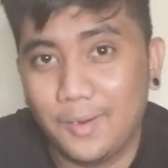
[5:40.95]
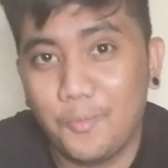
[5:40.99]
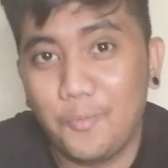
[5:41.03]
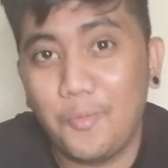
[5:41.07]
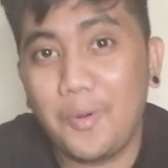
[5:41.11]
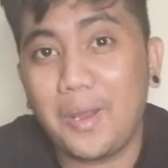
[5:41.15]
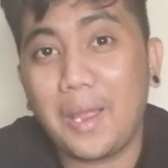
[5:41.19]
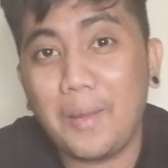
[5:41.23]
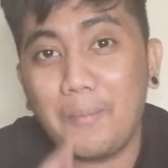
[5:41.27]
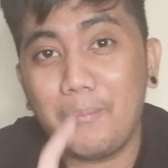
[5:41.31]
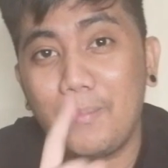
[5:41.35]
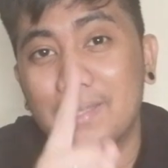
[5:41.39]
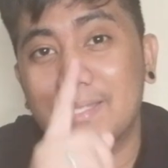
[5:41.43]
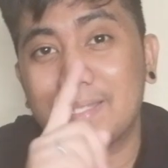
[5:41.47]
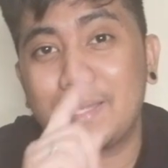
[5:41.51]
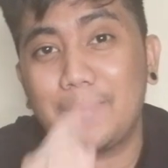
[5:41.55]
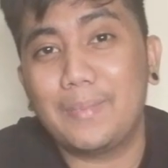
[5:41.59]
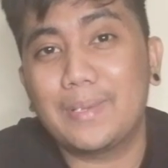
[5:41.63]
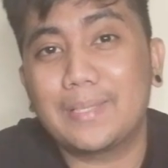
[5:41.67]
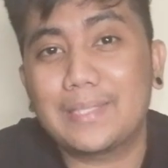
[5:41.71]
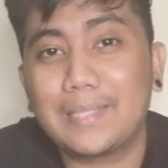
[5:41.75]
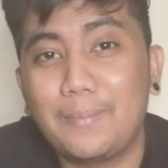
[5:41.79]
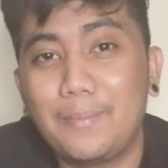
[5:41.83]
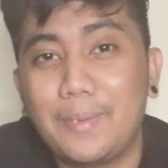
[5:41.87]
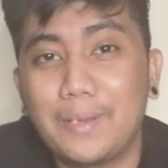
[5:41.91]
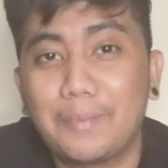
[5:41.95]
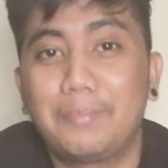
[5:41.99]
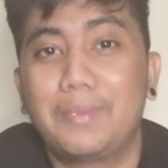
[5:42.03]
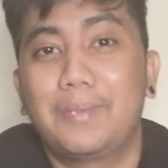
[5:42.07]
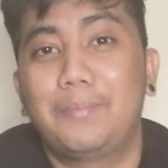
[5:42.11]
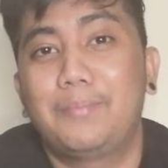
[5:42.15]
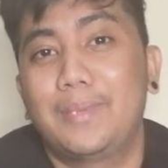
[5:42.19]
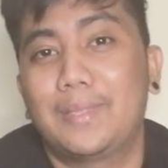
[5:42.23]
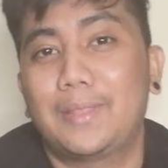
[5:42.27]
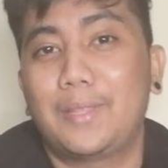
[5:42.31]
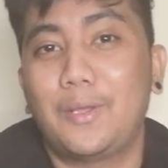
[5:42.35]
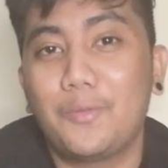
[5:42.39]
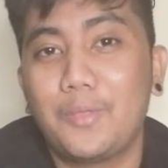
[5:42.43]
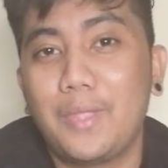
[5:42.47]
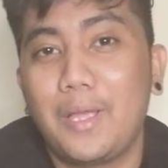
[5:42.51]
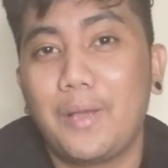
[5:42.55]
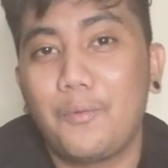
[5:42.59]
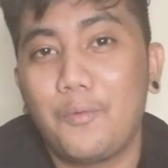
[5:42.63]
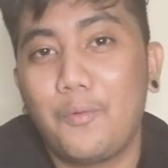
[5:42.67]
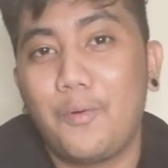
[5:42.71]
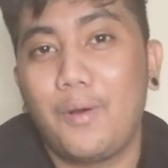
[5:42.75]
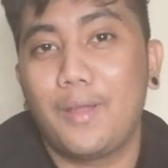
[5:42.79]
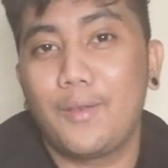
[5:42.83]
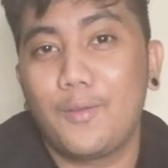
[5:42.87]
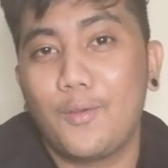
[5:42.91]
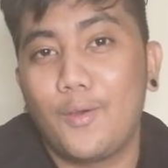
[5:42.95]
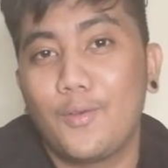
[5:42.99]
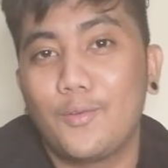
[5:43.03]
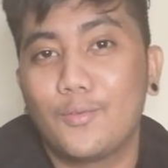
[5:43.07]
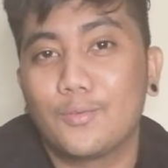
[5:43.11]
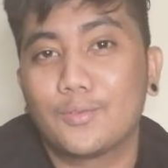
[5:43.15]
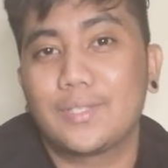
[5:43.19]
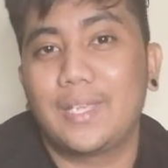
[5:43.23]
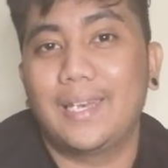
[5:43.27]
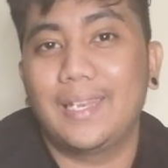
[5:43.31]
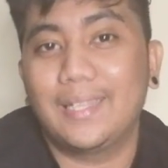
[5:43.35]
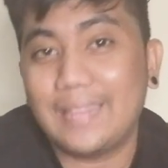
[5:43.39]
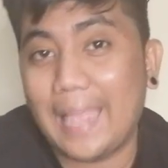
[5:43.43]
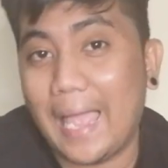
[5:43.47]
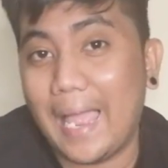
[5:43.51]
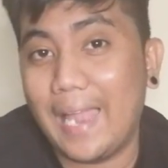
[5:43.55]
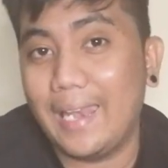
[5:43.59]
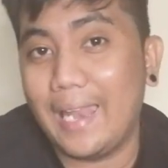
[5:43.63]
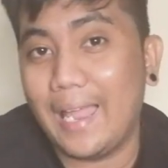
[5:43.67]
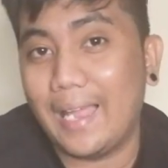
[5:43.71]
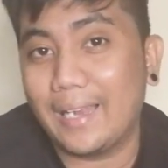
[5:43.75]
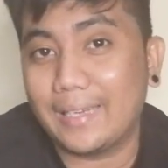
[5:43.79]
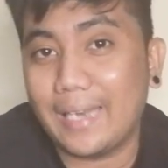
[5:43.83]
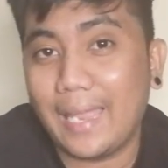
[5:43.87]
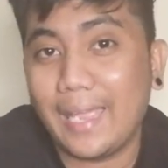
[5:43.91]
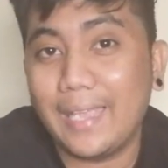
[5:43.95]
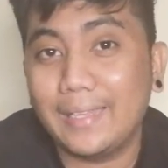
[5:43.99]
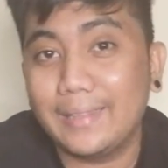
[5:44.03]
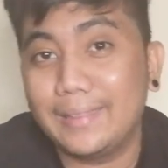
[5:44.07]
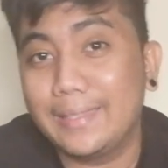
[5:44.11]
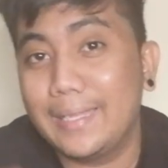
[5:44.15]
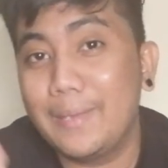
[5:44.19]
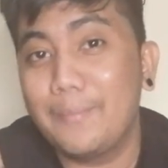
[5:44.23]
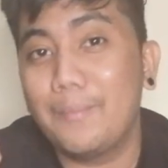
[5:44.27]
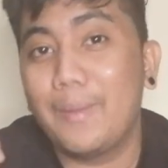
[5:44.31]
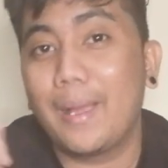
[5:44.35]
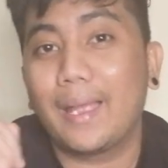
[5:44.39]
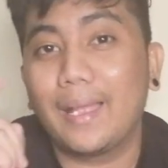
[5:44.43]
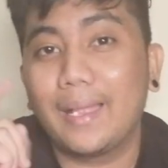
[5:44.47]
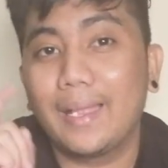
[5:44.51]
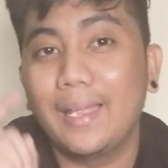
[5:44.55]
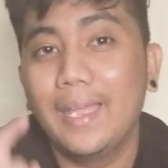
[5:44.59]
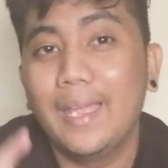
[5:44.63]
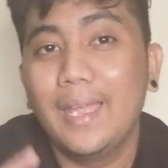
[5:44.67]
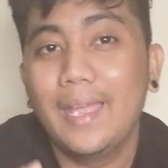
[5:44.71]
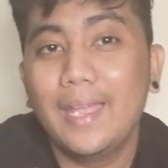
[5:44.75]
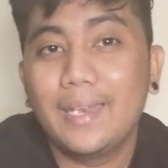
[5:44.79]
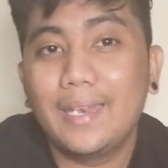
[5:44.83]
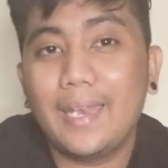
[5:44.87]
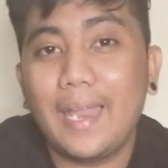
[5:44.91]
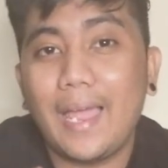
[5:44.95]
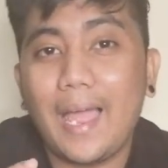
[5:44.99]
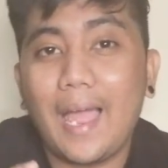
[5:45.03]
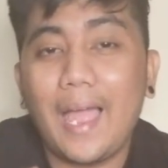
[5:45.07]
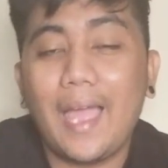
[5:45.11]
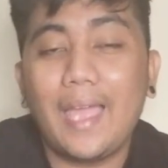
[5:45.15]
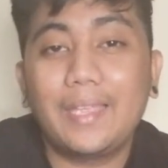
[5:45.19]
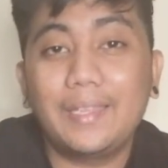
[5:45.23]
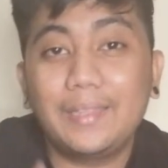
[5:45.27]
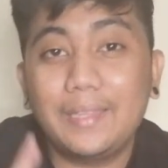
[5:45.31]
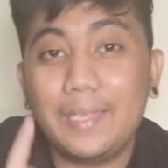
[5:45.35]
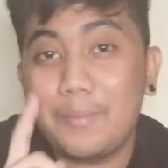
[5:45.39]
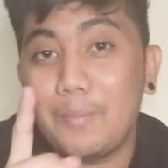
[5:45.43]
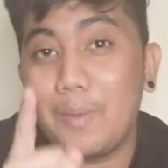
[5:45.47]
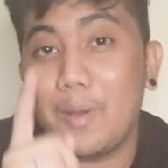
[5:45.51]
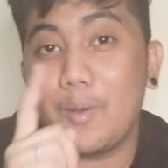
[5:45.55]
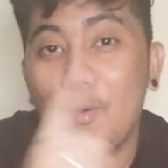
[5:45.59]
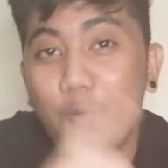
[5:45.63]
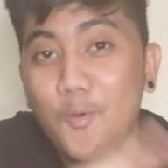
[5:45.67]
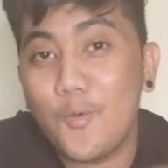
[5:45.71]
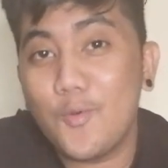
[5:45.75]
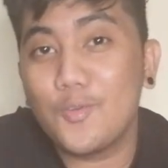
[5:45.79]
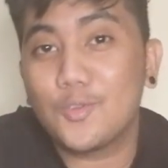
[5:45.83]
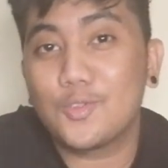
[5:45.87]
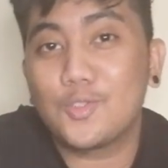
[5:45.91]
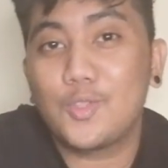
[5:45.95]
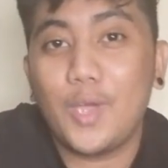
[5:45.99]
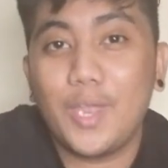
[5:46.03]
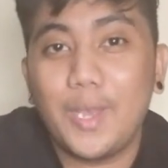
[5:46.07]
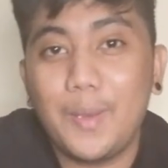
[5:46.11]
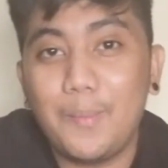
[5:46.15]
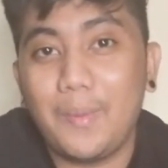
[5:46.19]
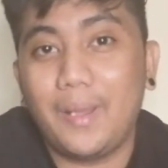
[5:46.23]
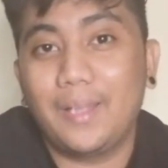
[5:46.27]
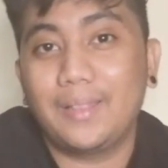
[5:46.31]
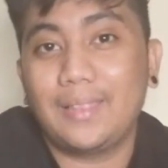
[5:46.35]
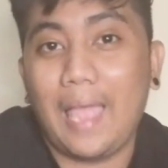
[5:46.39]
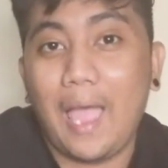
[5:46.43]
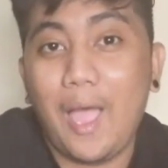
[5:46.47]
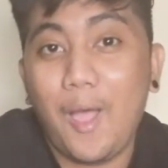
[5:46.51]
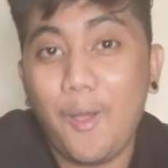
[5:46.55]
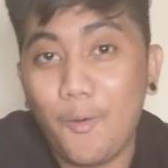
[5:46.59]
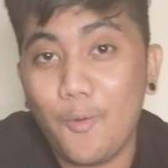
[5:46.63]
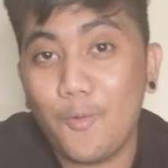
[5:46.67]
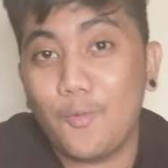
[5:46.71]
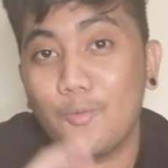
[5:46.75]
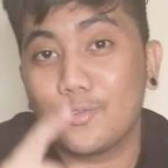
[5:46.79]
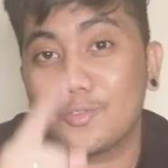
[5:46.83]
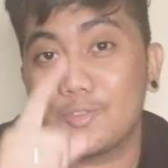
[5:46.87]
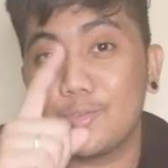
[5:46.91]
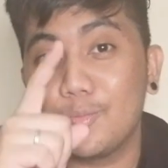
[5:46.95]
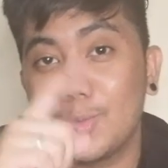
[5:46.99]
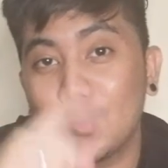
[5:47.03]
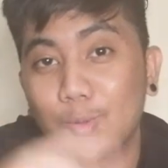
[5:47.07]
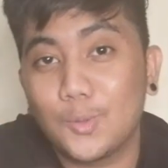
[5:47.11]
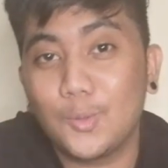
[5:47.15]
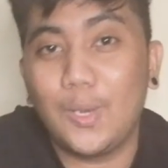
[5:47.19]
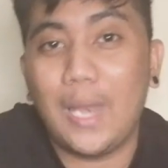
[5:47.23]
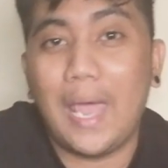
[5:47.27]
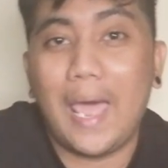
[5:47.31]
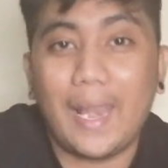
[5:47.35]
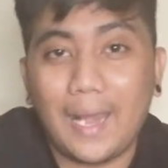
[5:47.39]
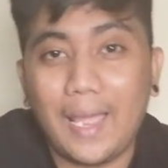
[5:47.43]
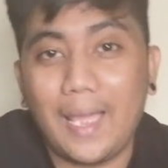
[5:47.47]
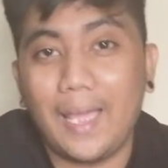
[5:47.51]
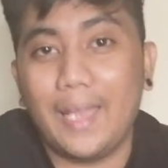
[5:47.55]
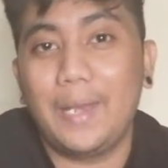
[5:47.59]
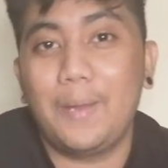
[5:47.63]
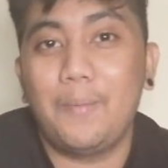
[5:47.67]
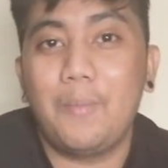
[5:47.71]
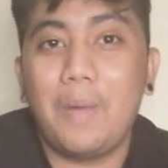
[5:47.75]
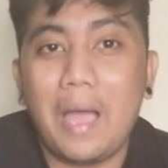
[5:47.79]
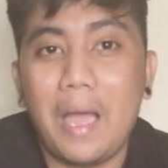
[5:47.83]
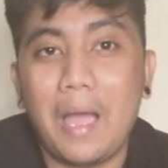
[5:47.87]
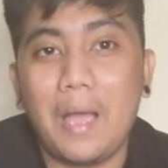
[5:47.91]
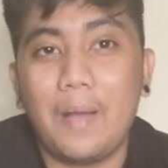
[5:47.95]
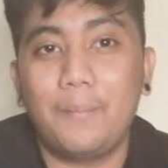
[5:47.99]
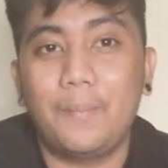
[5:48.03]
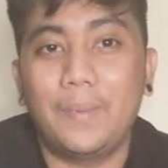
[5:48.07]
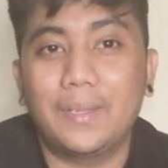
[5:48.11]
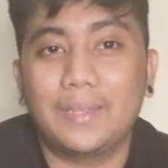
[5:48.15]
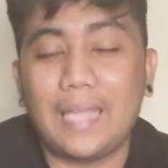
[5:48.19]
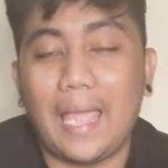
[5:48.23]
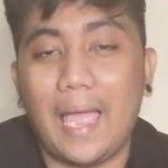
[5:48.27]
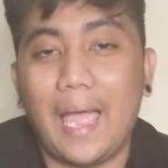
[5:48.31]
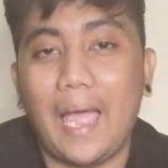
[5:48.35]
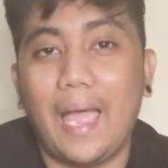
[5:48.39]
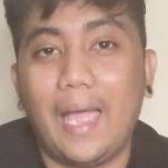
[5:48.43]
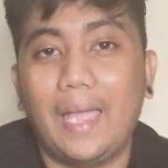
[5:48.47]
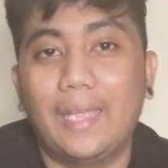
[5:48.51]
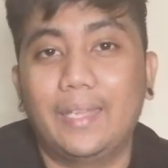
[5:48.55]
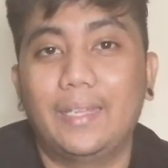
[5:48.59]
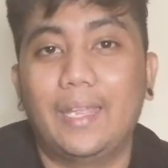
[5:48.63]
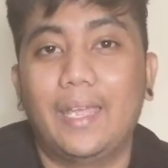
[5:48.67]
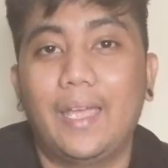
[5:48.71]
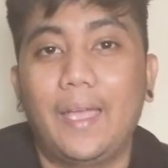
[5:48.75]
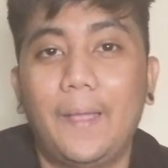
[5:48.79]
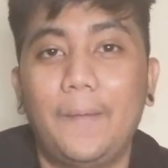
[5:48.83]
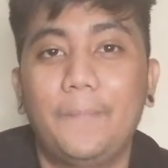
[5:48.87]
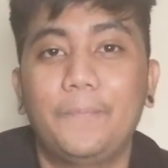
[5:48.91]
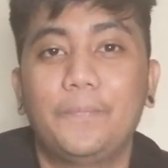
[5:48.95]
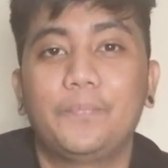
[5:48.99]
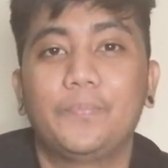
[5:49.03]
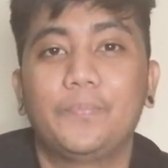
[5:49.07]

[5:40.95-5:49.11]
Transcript: Huwag kang basta-basta magbibitaw ng kung ano-anong salita lang na hindi mag na hindi magugustuhan ng mga tao kung gusto mong tularan ka ng mga kabataan ha.